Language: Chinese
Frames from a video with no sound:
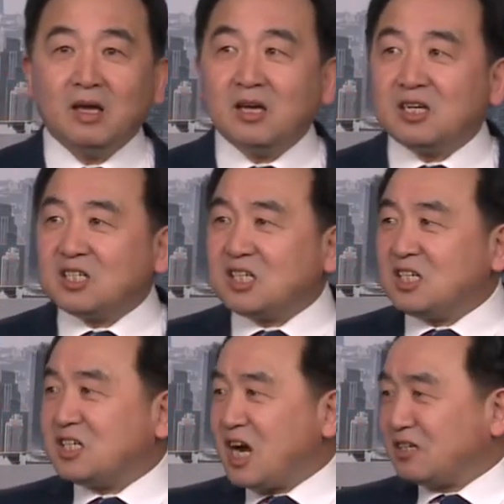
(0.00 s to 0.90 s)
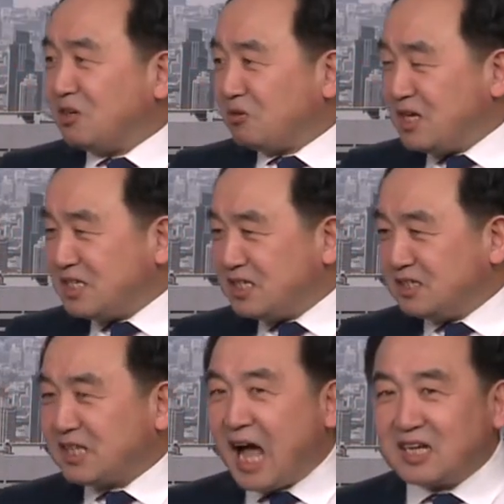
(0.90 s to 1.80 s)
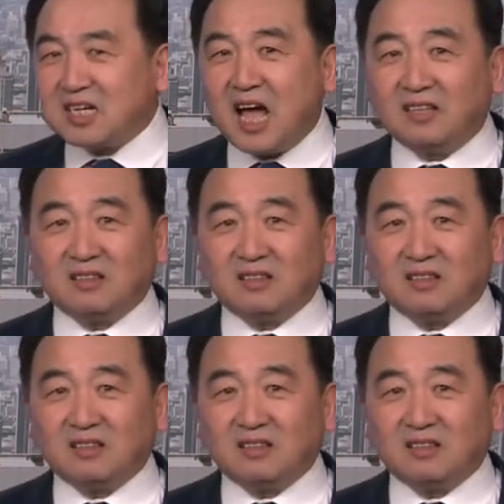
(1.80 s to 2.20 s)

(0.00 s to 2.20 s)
世上有人行大善，